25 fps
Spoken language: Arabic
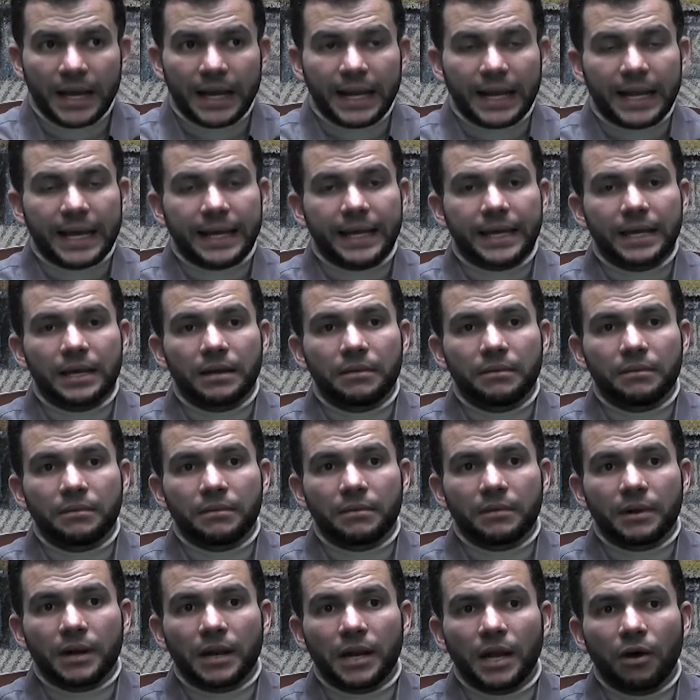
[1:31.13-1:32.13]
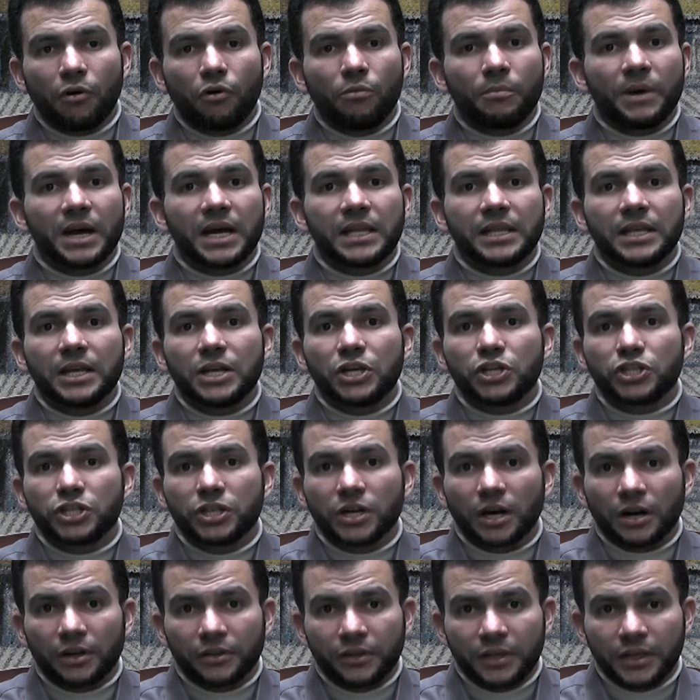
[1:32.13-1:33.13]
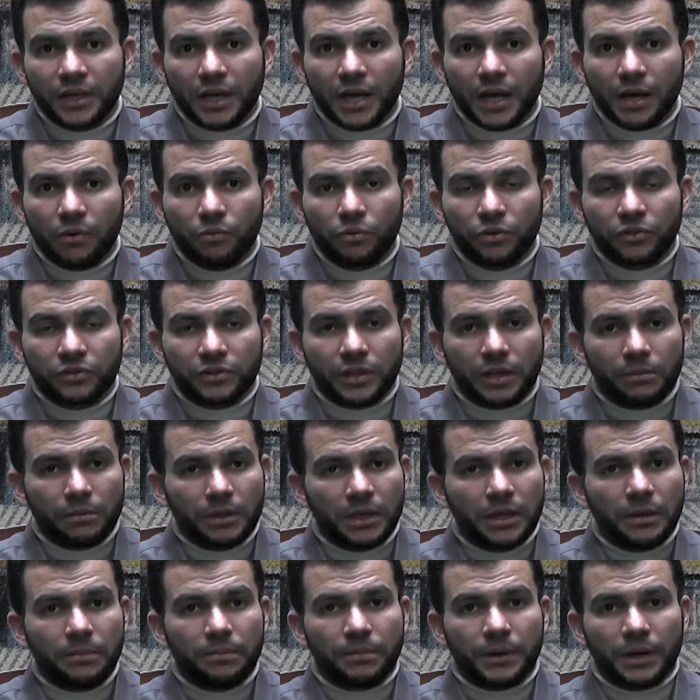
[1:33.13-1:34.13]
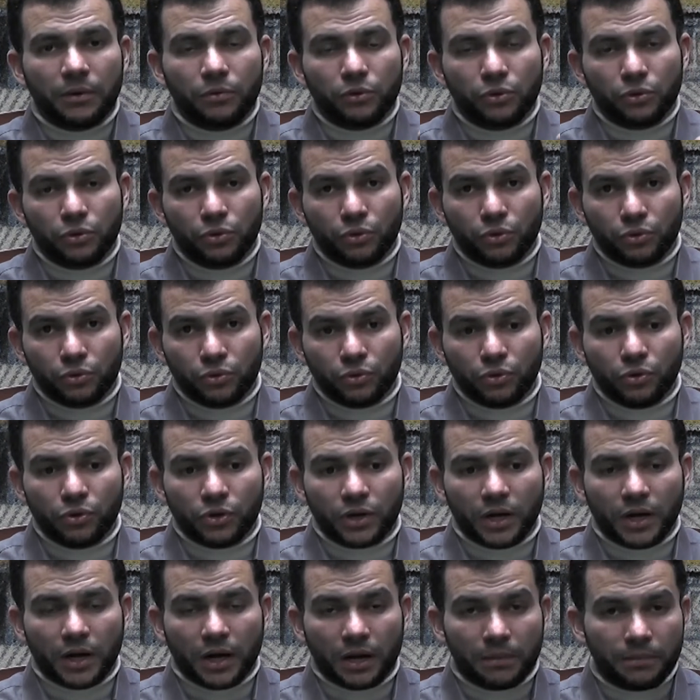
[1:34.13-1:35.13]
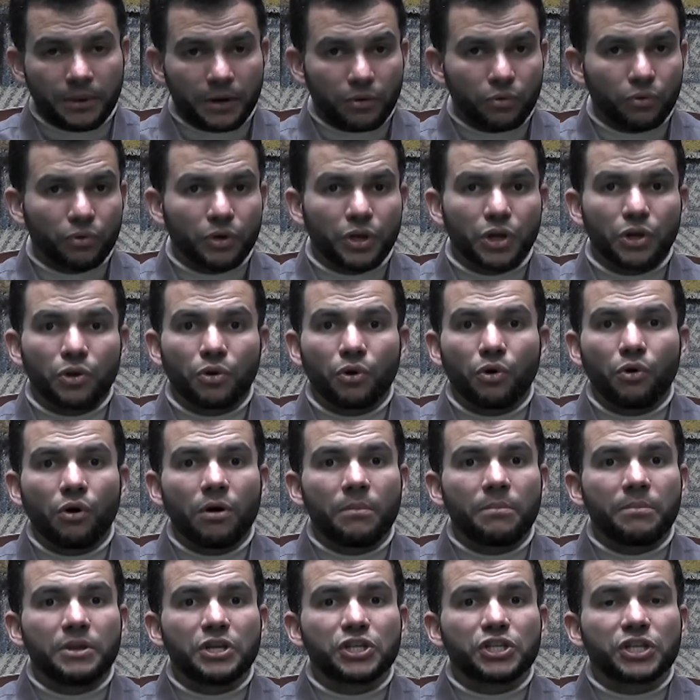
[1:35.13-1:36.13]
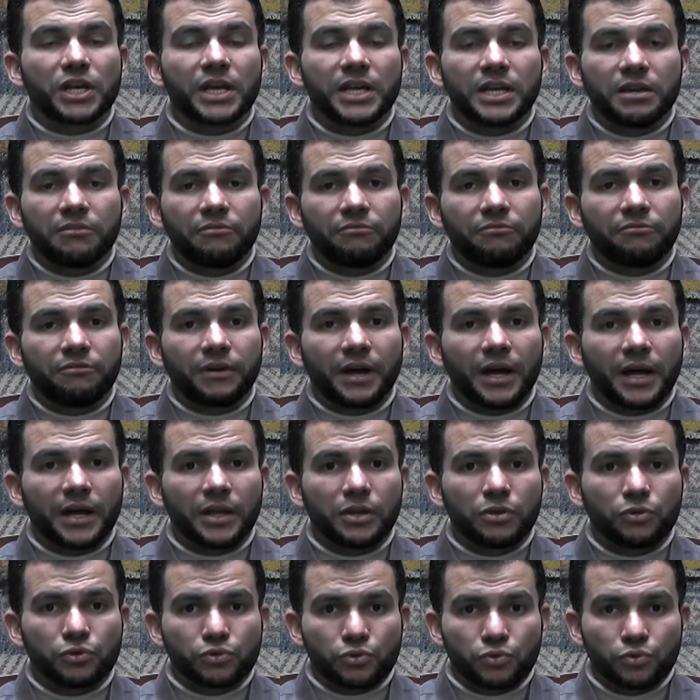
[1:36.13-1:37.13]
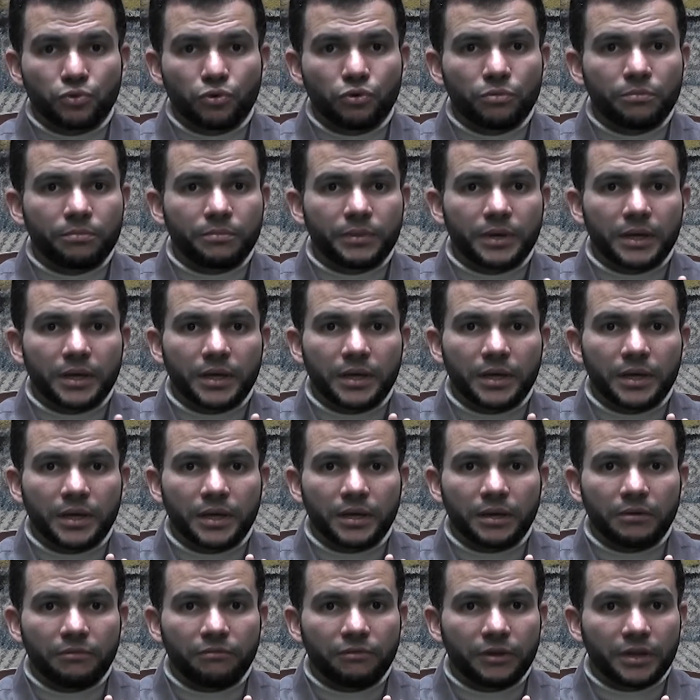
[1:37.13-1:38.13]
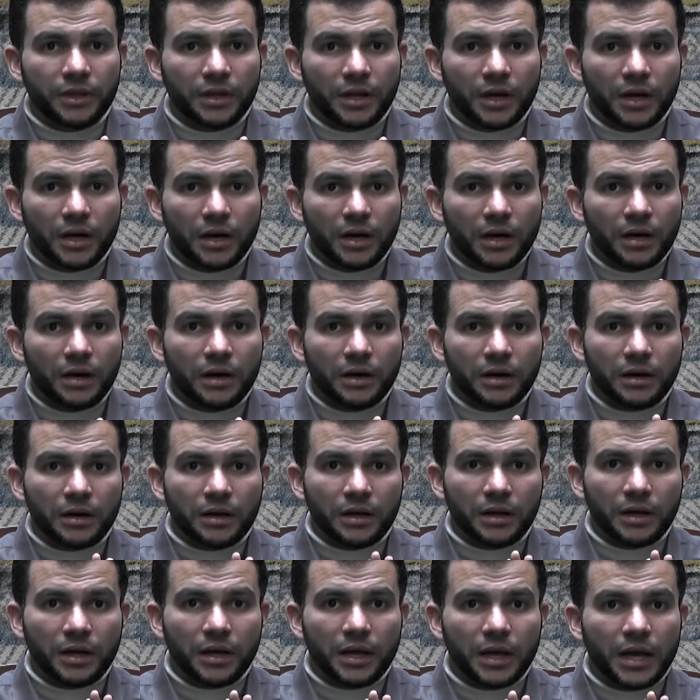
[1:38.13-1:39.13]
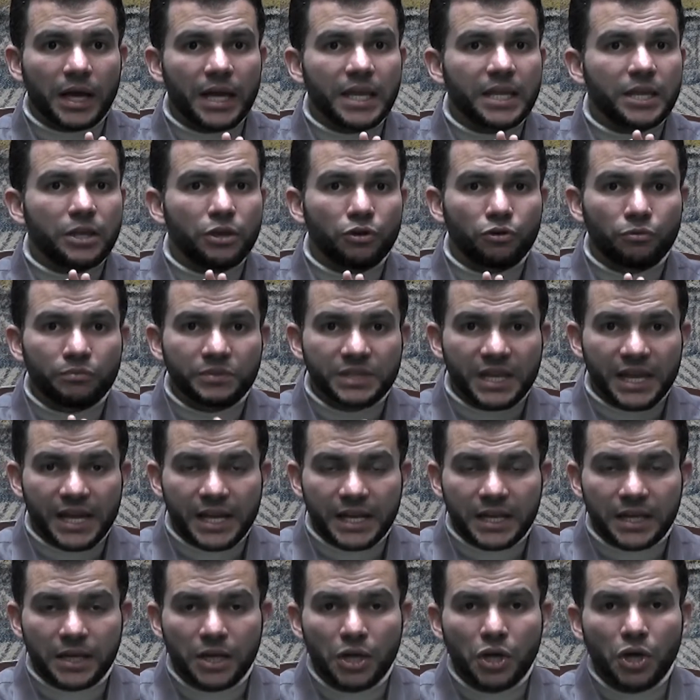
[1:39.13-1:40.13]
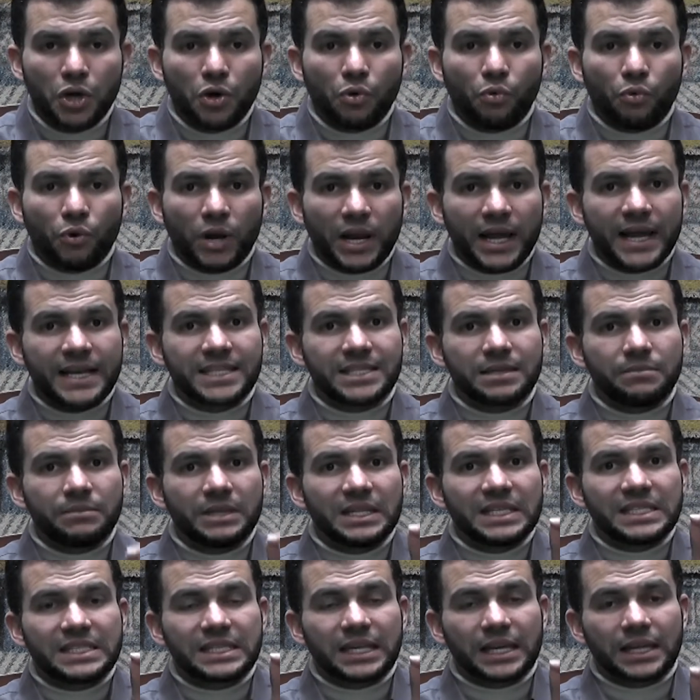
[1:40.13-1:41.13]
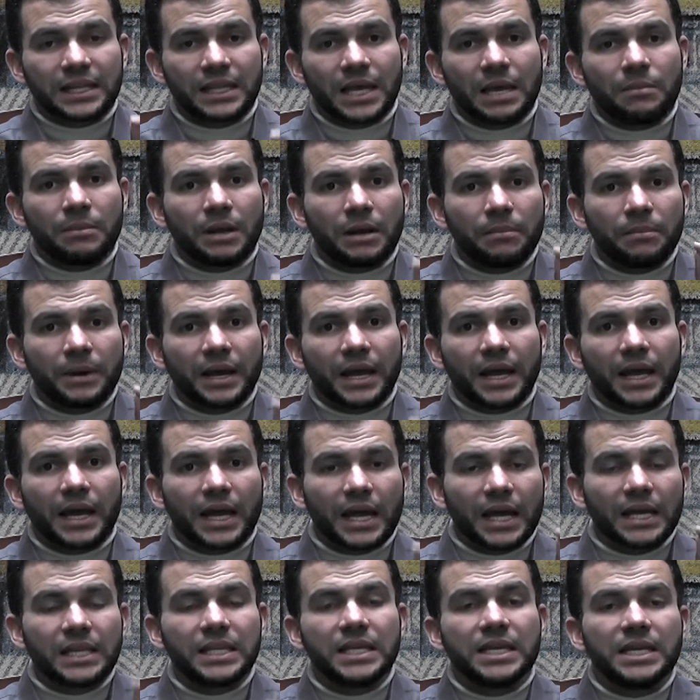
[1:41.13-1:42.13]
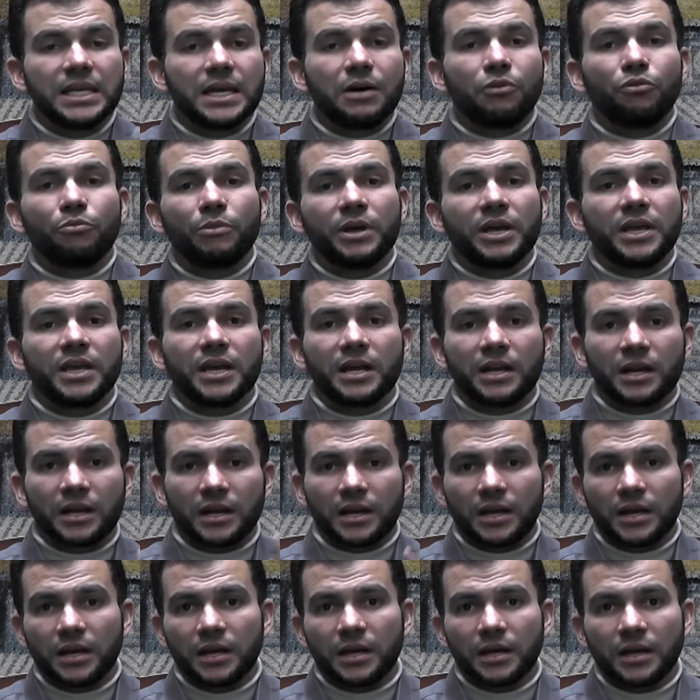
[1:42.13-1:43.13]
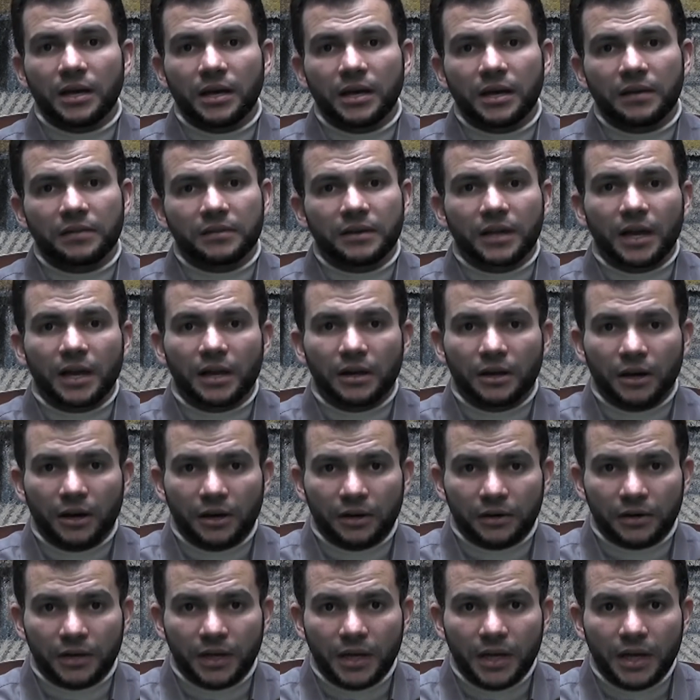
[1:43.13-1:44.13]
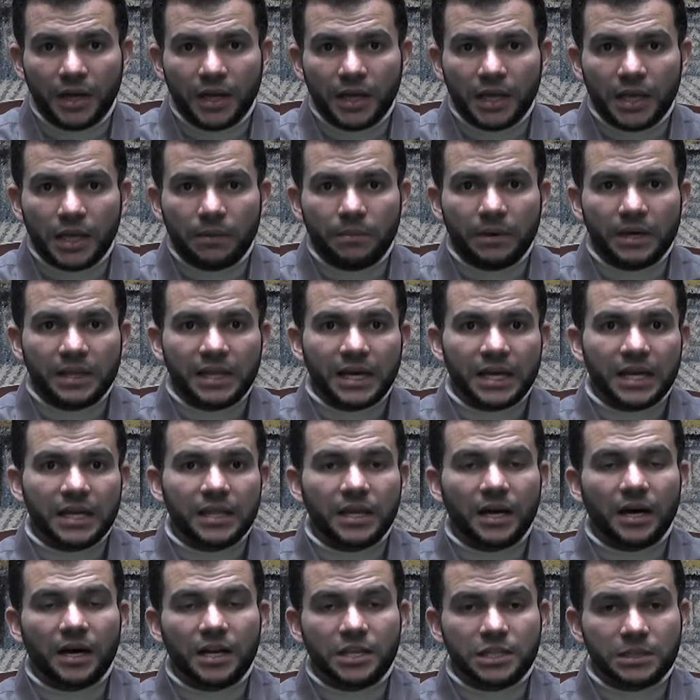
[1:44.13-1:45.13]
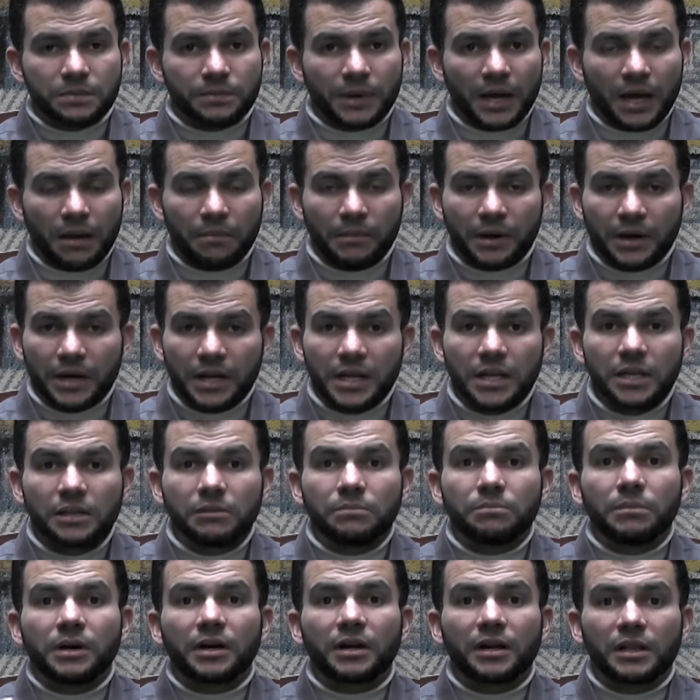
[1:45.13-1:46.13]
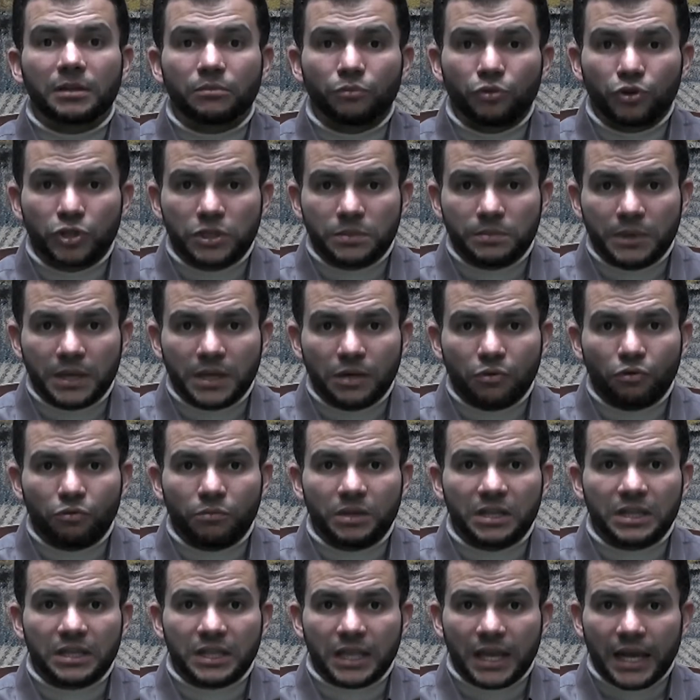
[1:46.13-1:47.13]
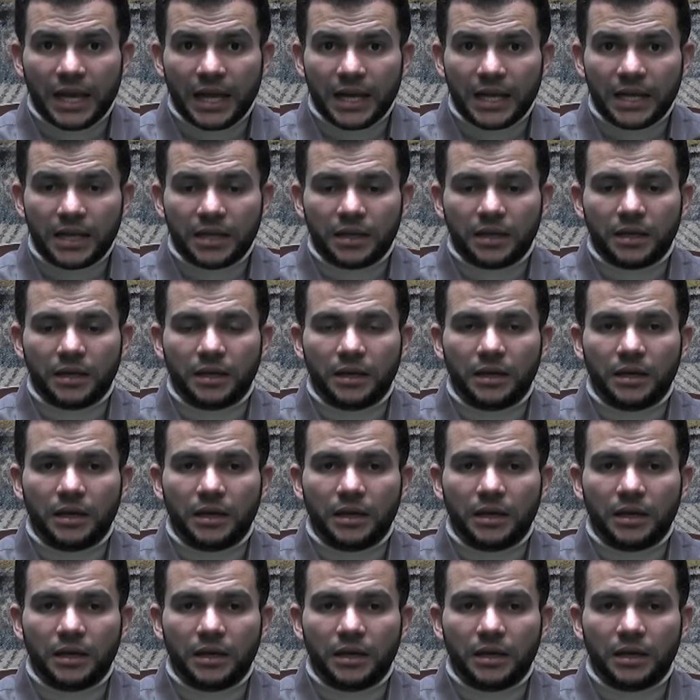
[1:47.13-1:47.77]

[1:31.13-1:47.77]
لكن لو ما قدرش يقضيها والطبيب أو الدكتور أخبره إن هو مش هينفع يصوم آه، في نهار آه، أي يوم تاني ولازم من استخدام البخاخة دي يوميا آه، أثناء النهار يبقى ده كده أصبح مريض مرض مزمن وبالتالي